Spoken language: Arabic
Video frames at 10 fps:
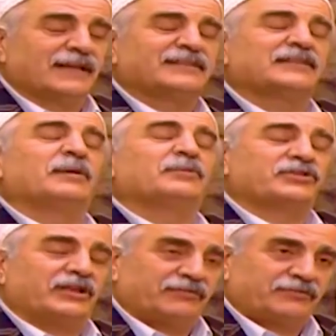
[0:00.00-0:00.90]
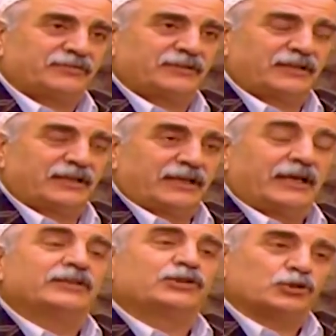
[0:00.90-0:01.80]
يا سيدي ما بنختلف
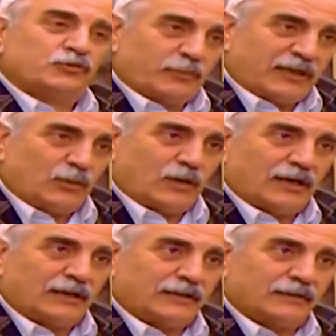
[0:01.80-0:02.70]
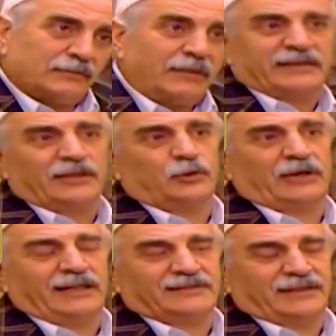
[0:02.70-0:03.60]
انت شوفهم بالاول بعدين
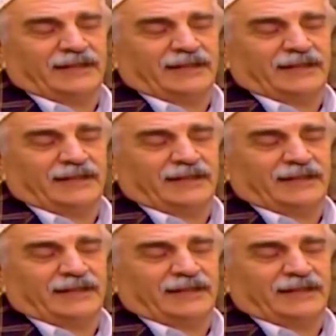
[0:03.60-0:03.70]
لكل حادث